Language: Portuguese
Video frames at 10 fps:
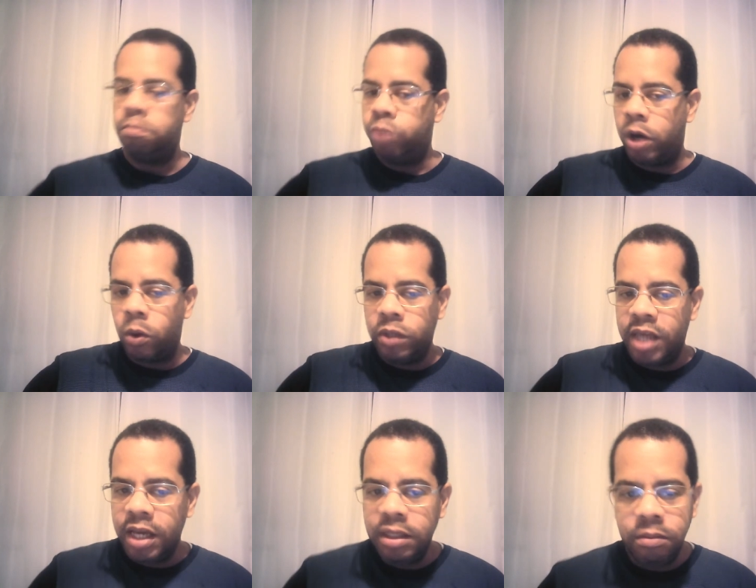por
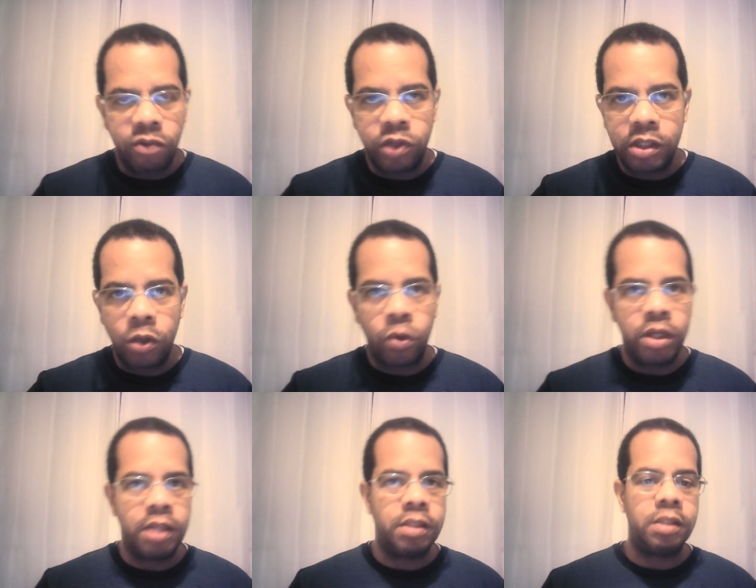alguém que você
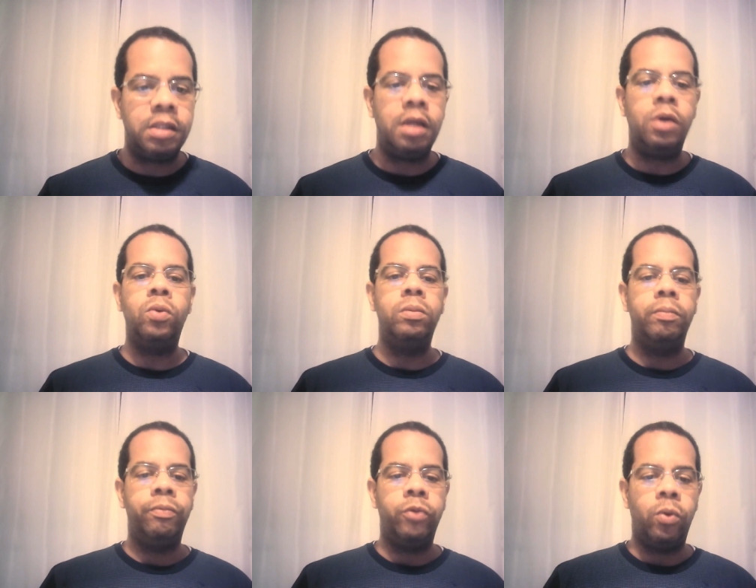conheceu,
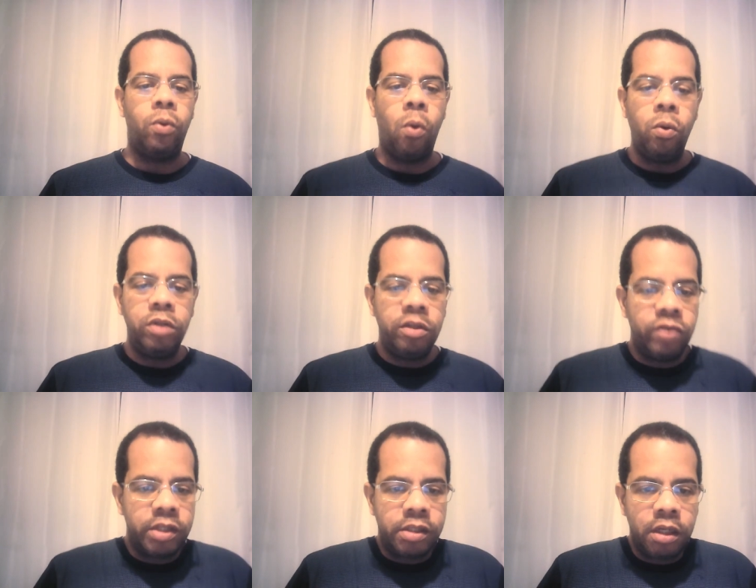ou que
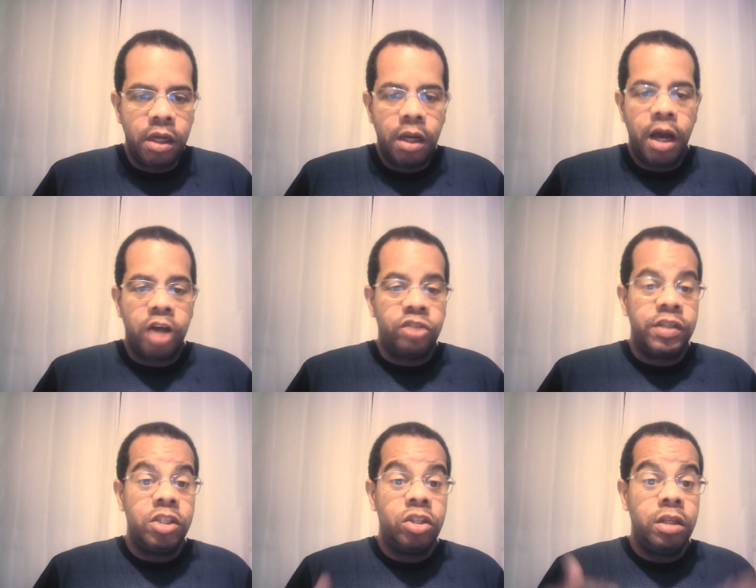você às
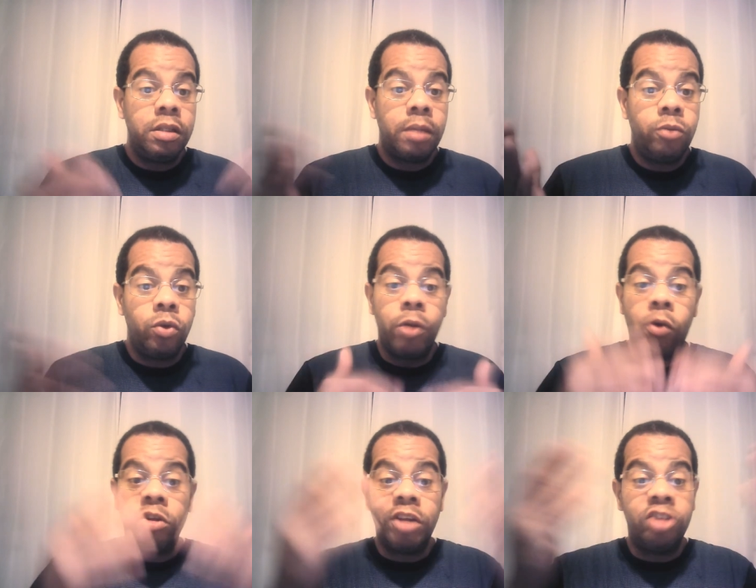vezes nem sabe o nome,
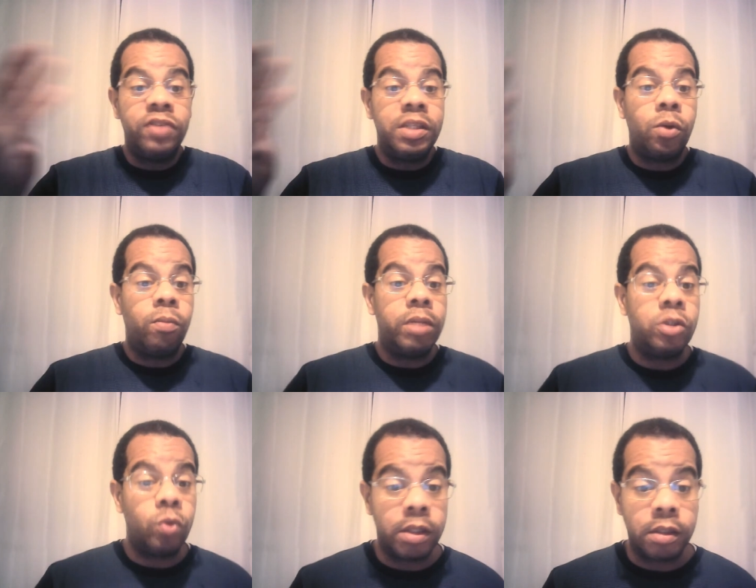às vezes alguma
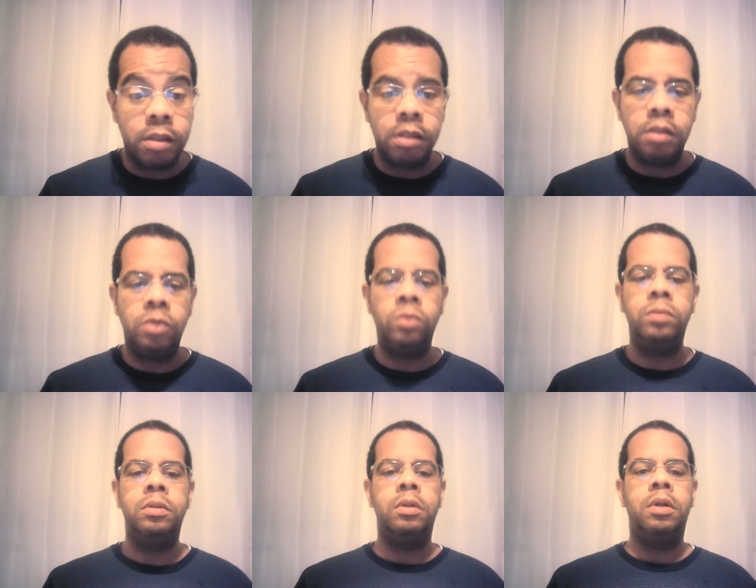
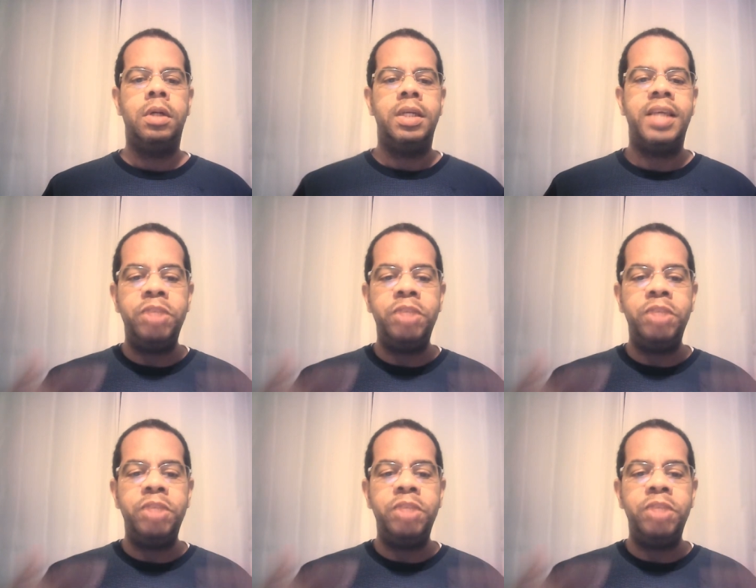situação, quer